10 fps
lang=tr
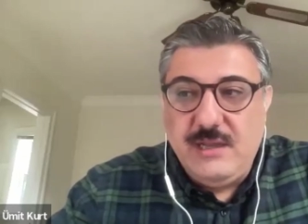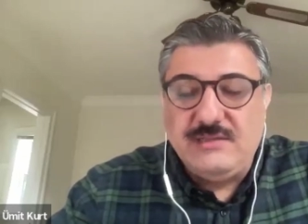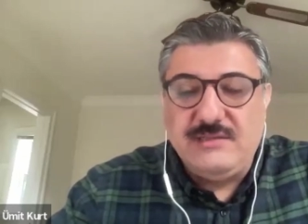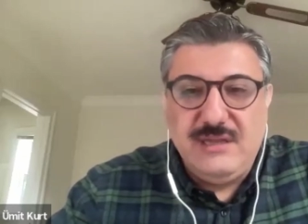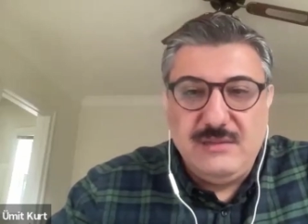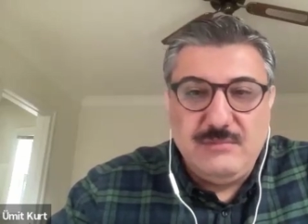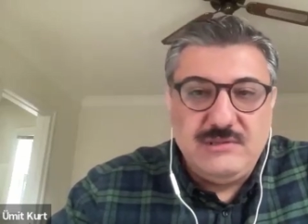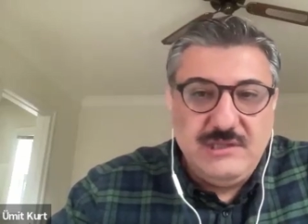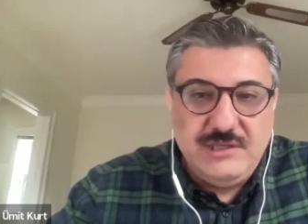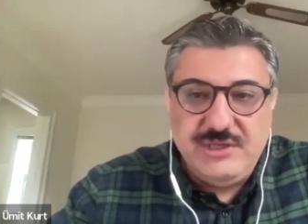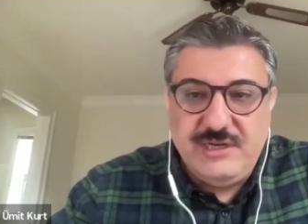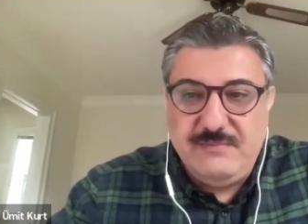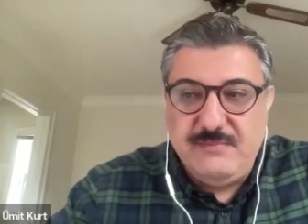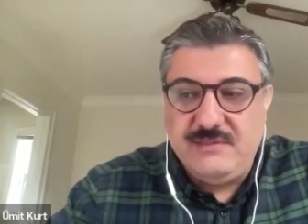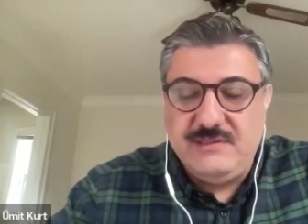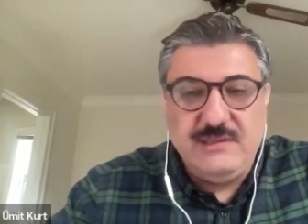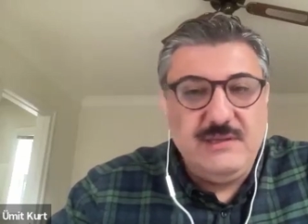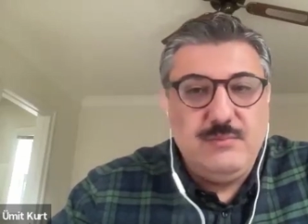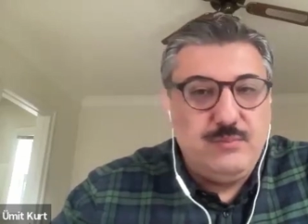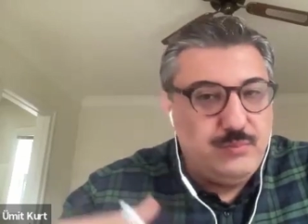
hazırlanması, incelenmesi,